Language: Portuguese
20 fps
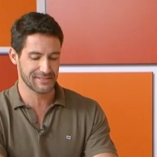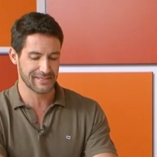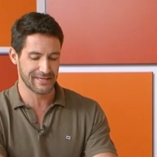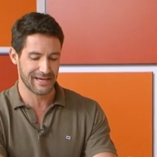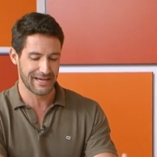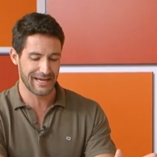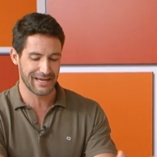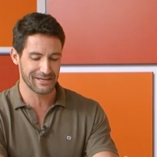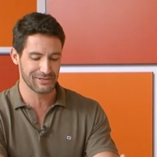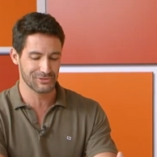
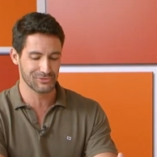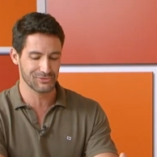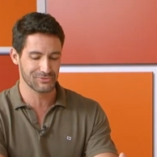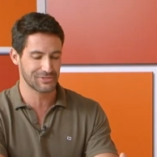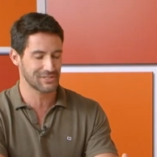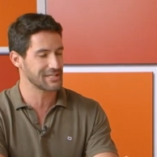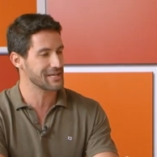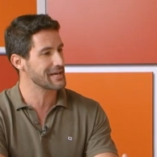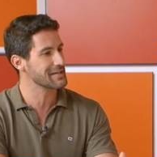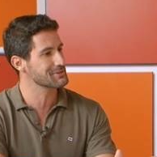rádio,
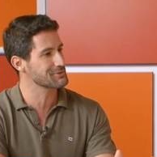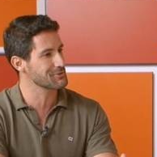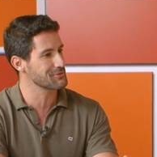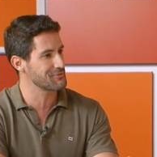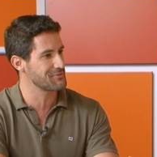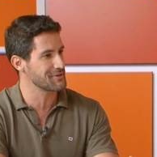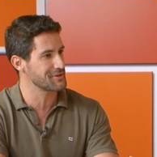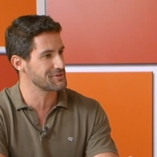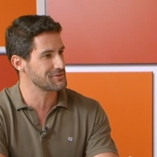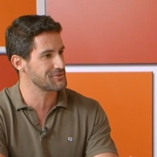teatro
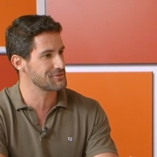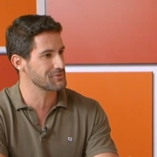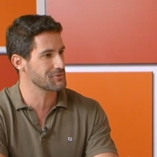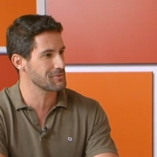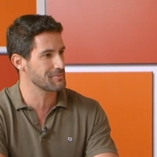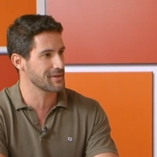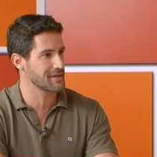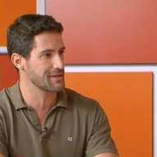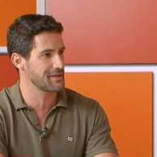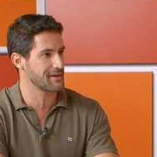infantil?
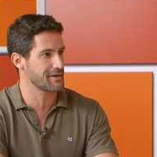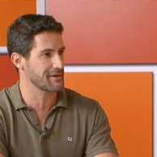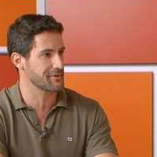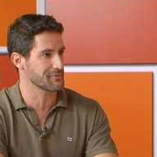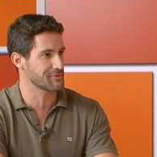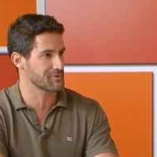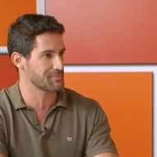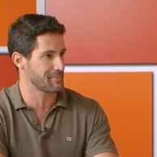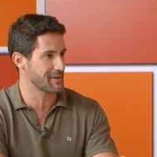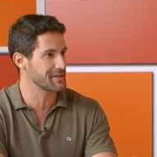Como é que era?
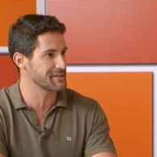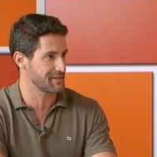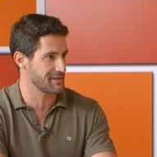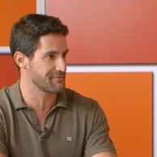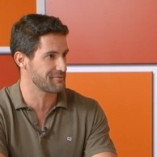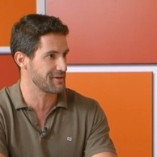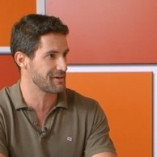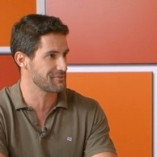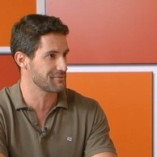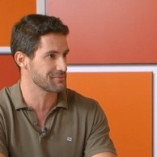Os pais
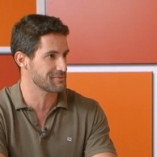levavam